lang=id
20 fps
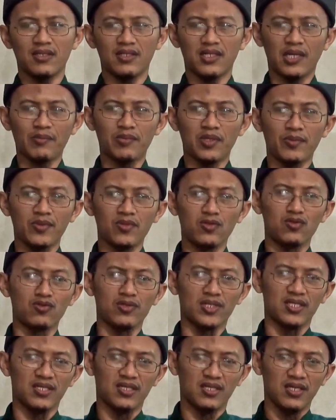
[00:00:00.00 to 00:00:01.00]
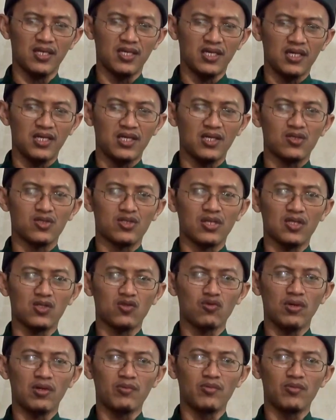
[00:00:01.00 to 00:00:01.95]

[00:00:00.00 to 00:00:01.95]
tujuh ini satu